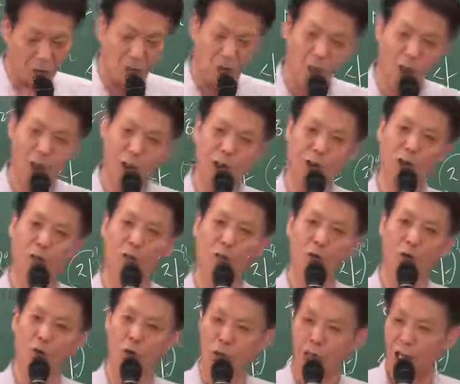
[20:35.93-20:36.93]
거짓
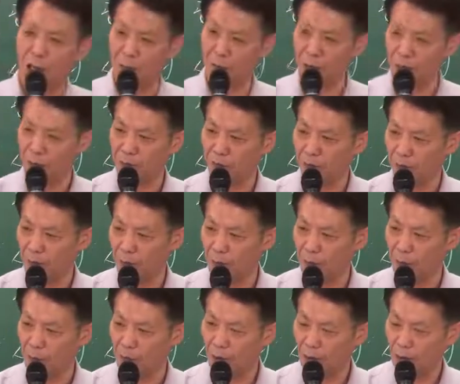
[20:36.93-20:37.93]
정보를 공개하면
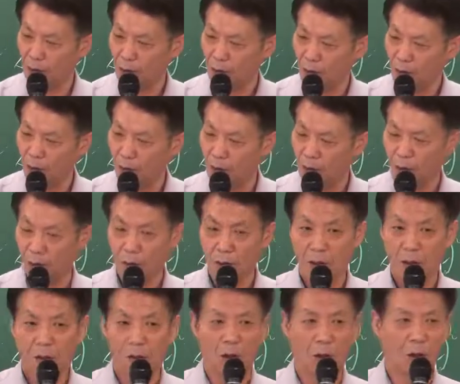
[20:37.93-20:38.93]

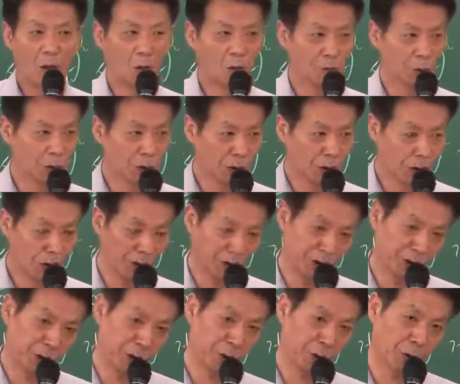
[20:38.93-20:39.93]
업무
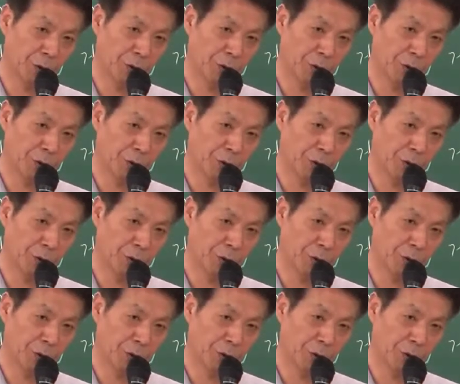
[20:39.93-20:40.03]
정지요.